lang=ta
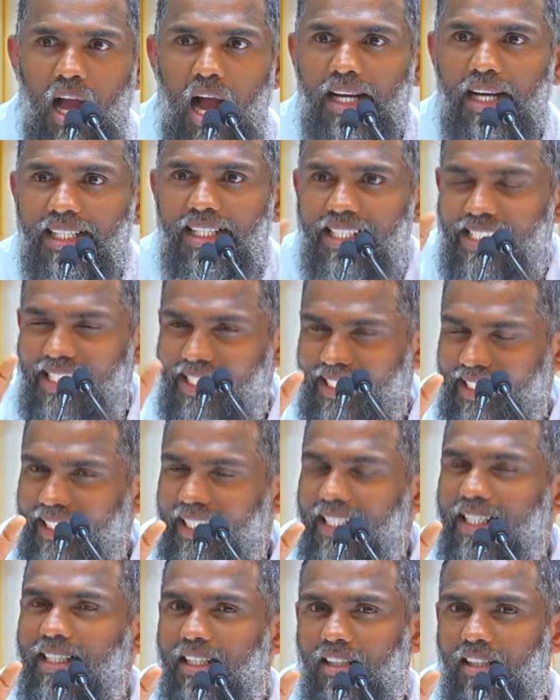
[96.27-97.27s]
ஆனா
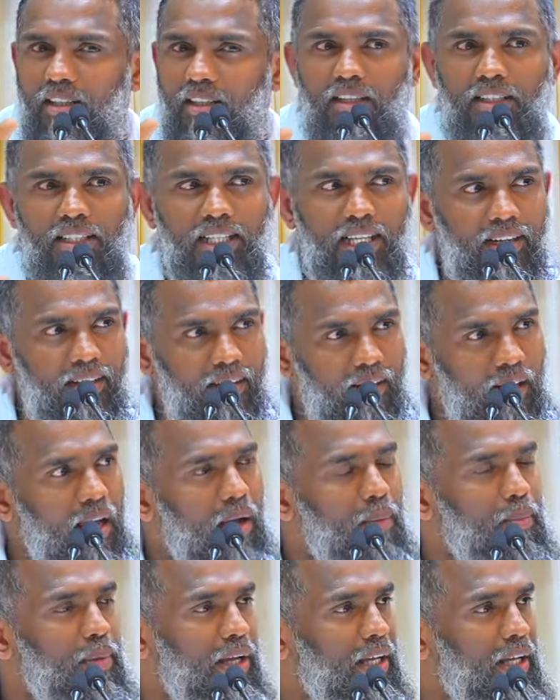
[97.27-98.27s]
இச்சைங்கிறதான
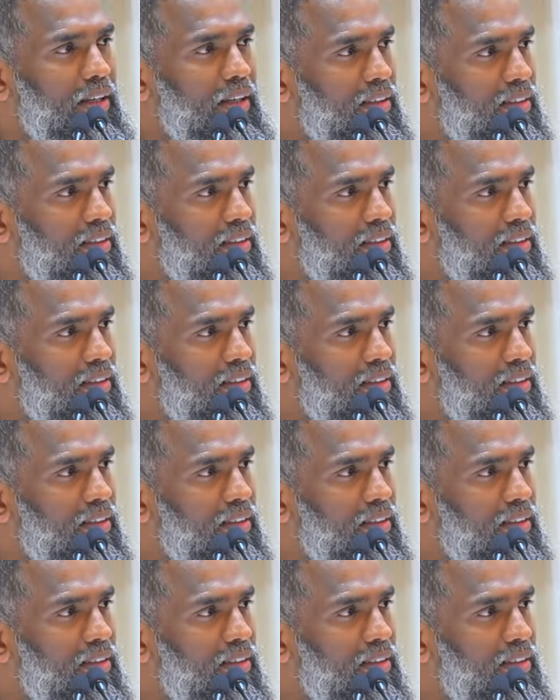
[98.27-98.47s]
எல்லாமே